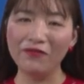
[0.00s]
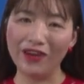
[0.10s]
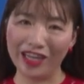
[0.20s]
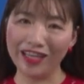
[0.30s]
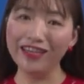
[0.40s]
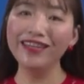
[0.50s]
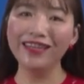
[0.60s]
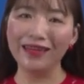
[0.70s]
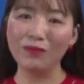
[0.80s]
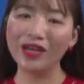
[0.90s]
vẫn chứa
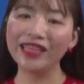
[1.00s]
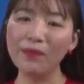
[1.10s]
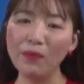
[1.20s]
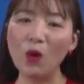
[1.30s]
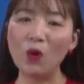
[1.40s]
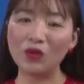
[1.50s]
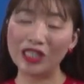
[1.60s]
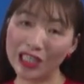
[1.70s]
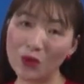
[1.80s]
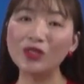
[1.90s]
đựng một cái tâm hồn
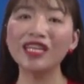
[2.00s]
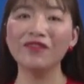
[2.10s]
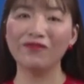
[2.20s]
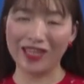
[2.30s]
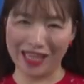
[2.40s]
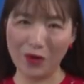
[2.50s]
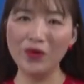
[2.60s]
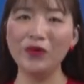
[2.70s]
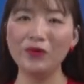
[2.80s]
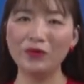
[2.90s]
sâu sắc và thấu
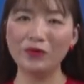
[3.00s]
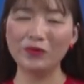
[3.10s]
hiểu